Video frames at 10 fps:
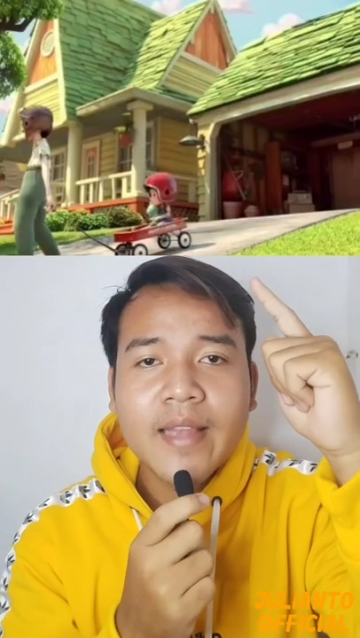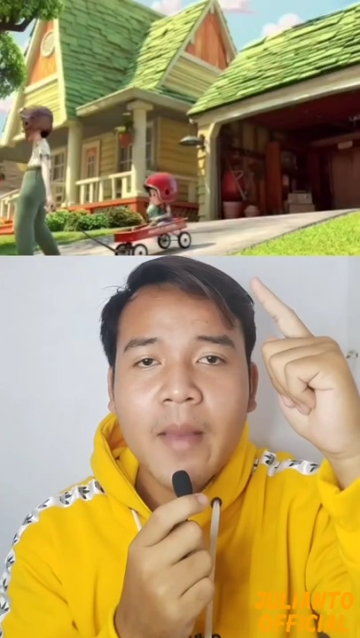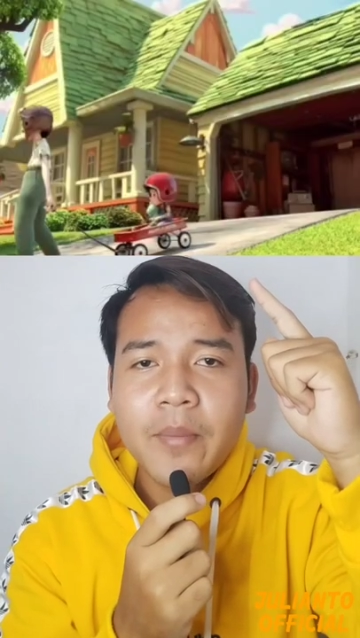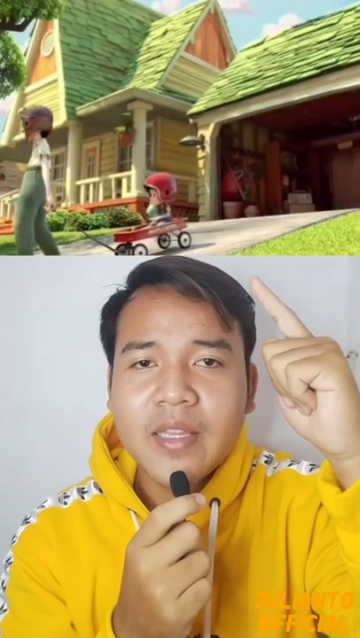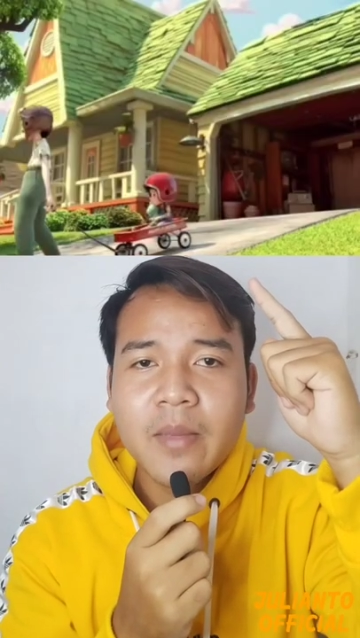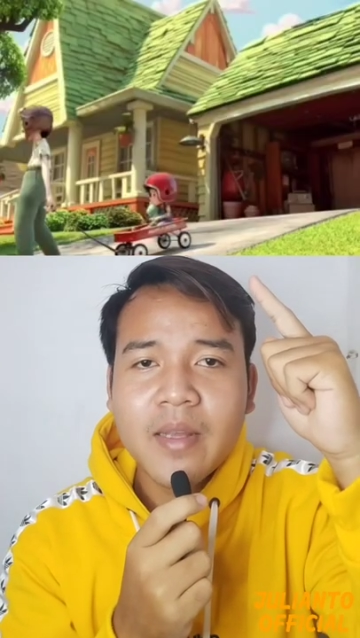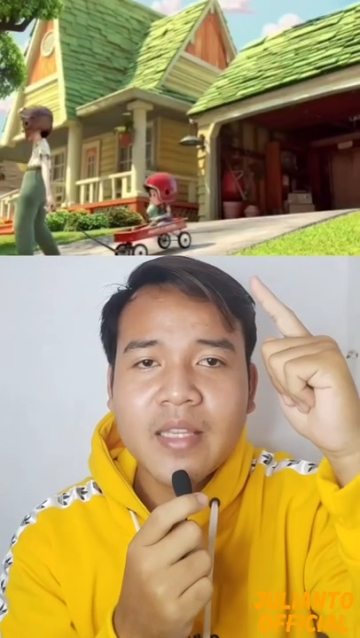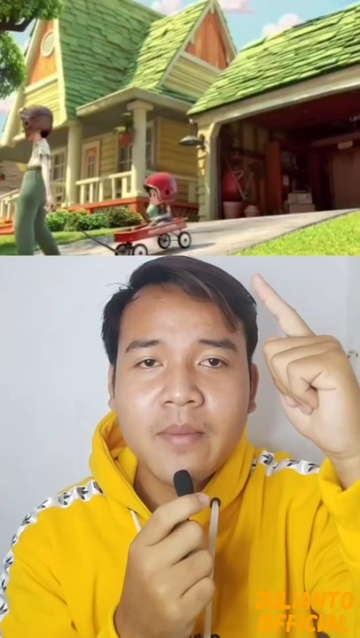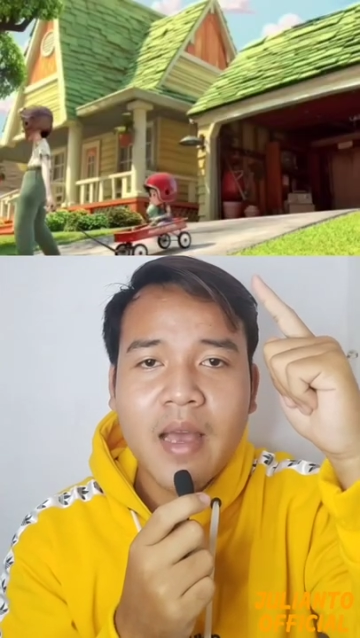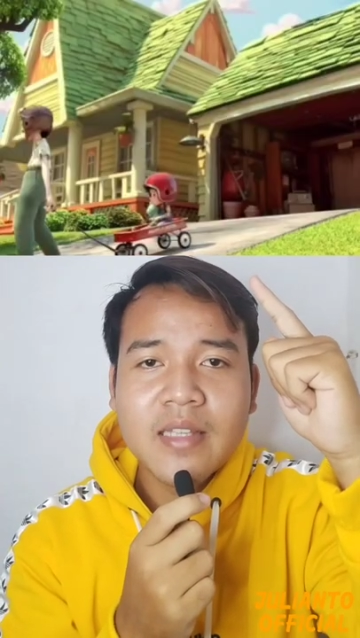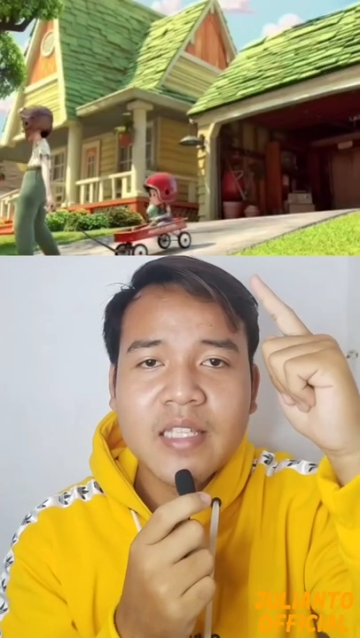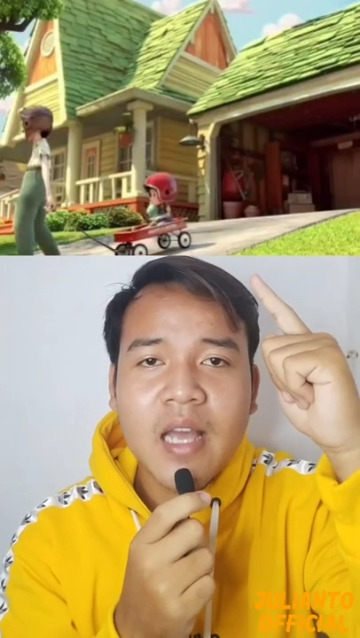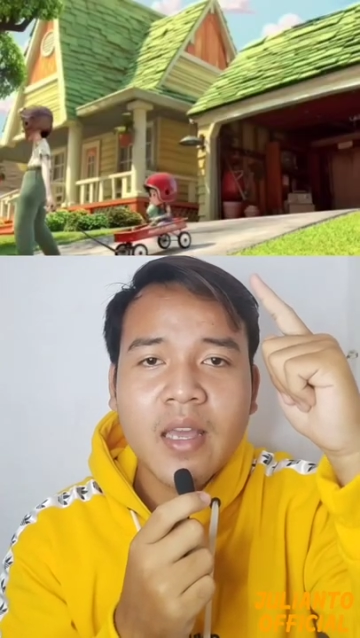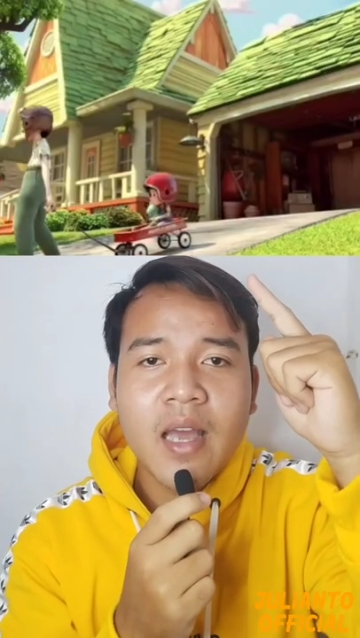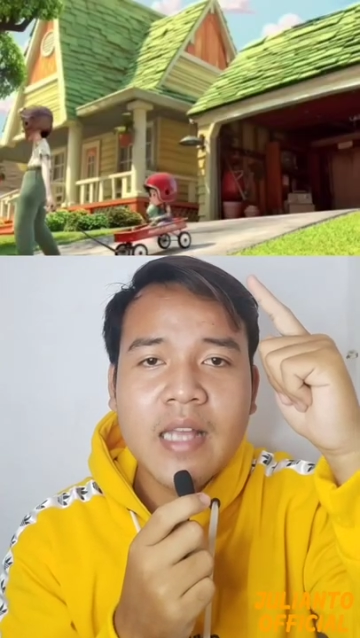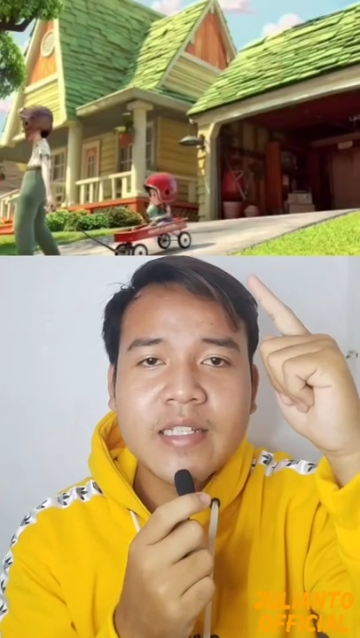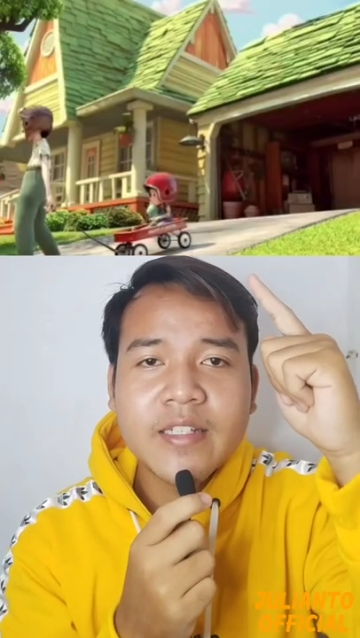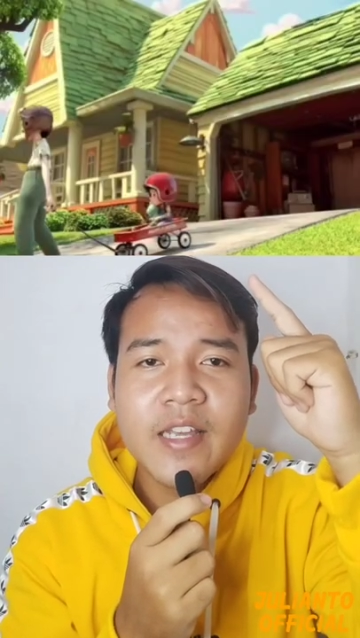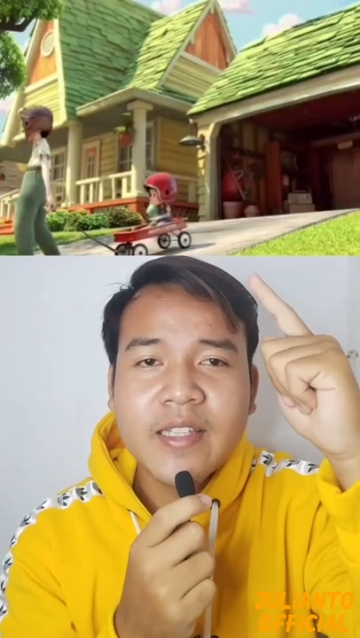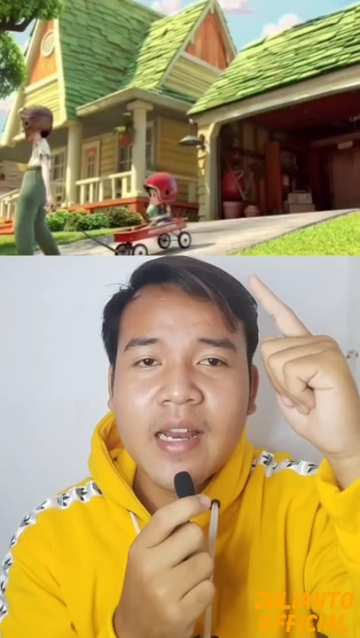Tapi tiba-tiba si kakek ngajak
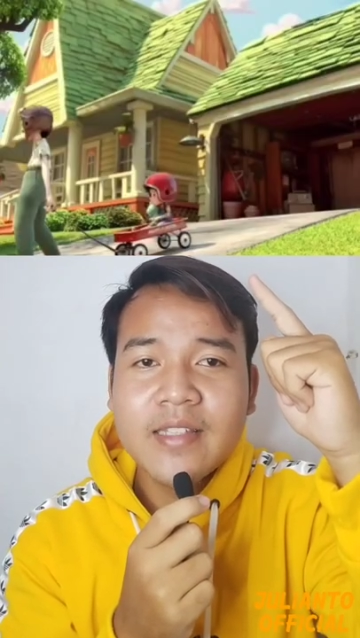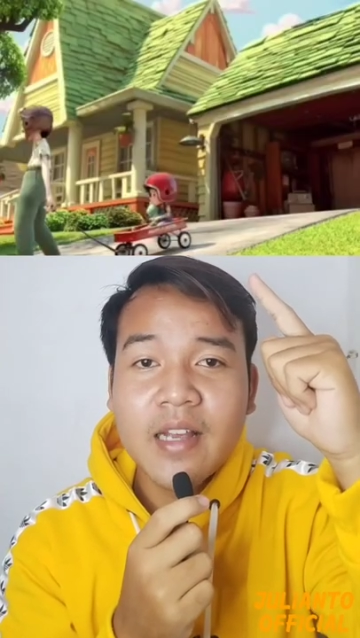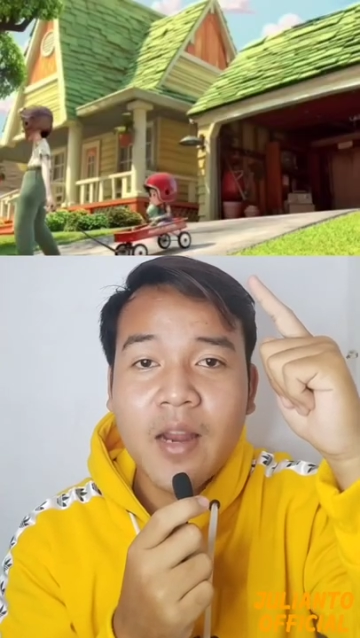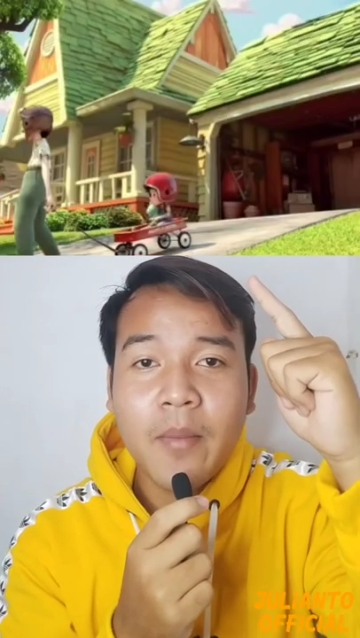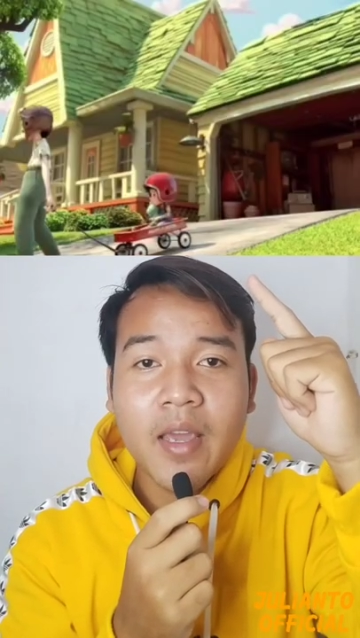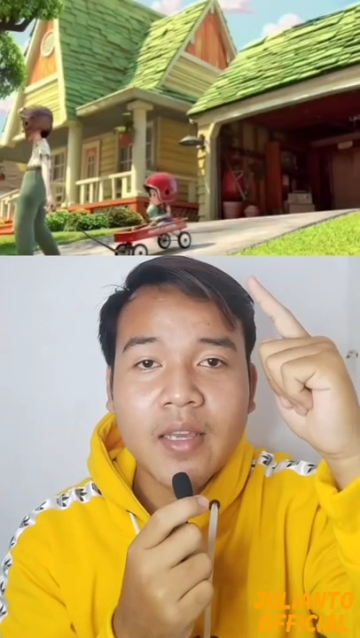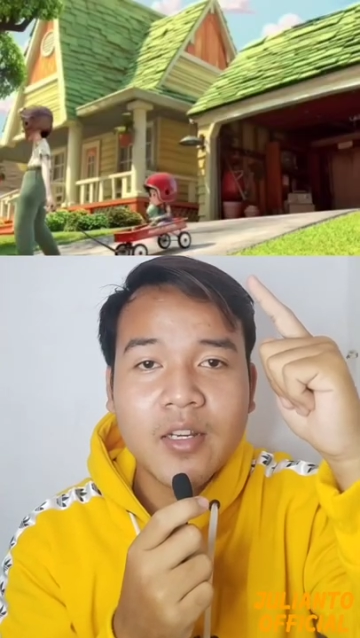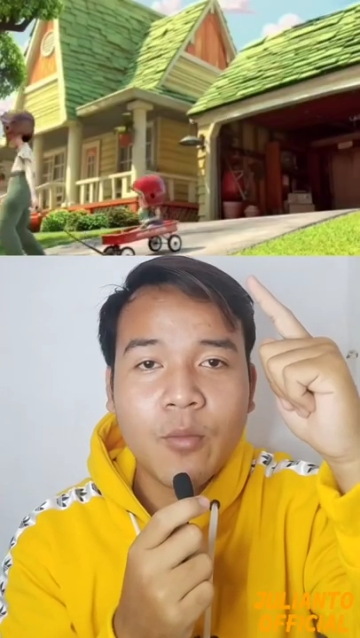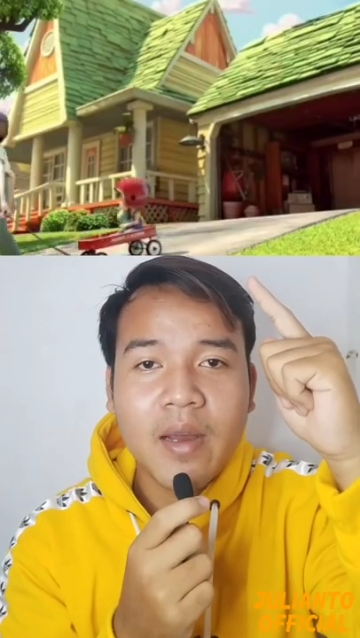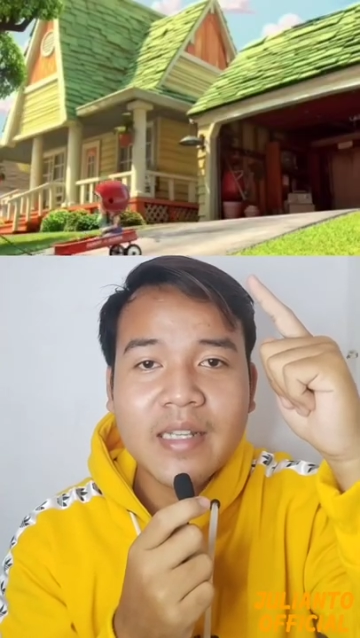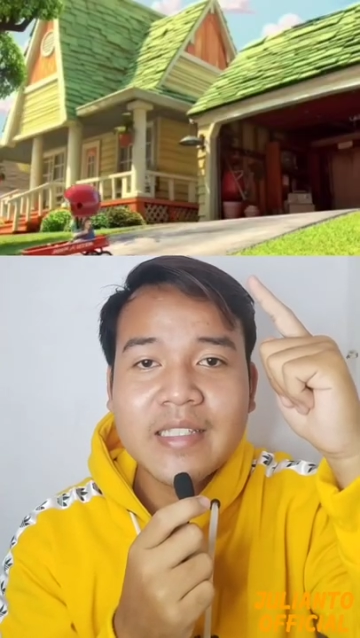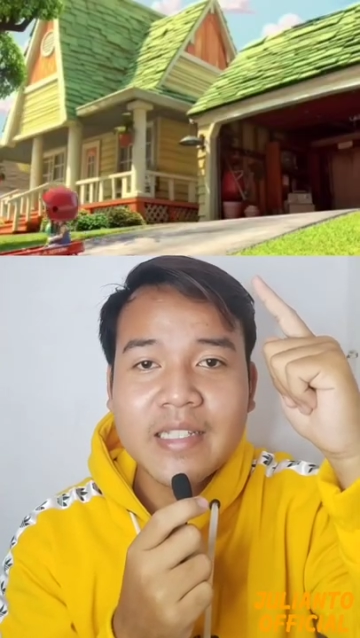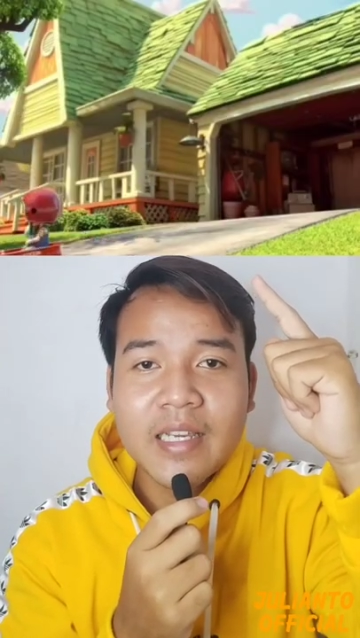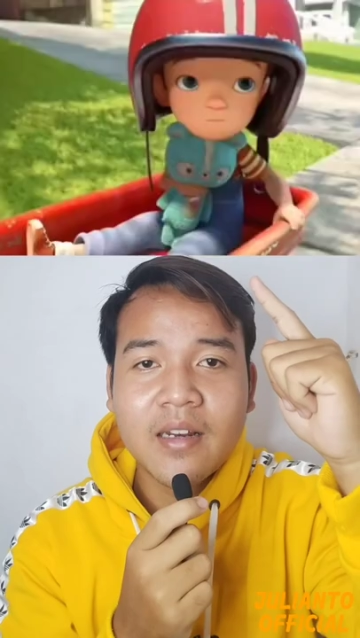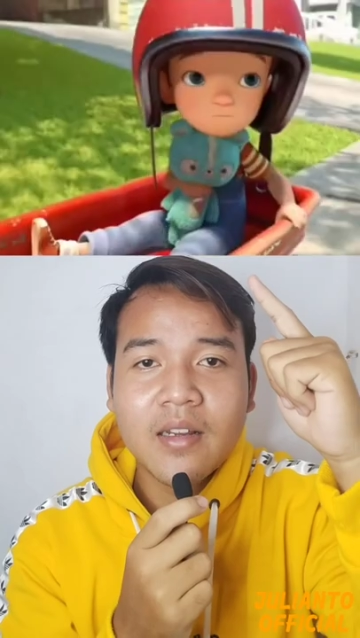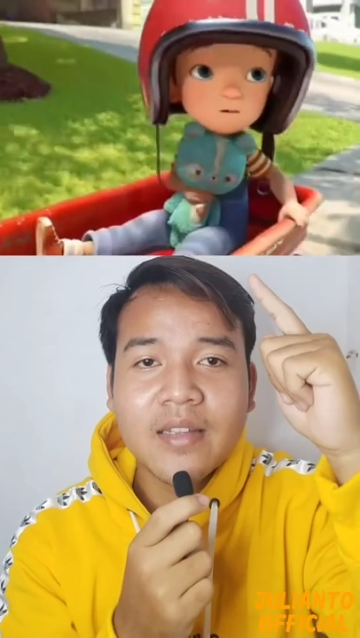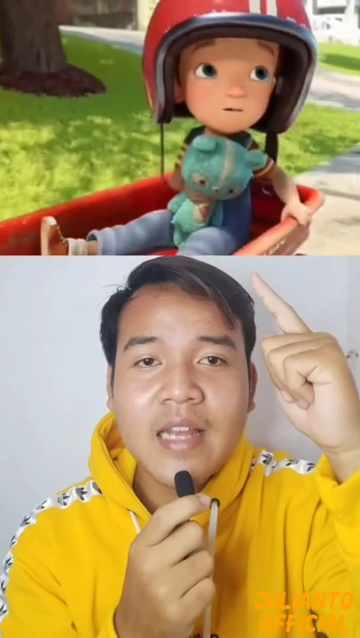dia jalan-jalan pakai gerobak kecil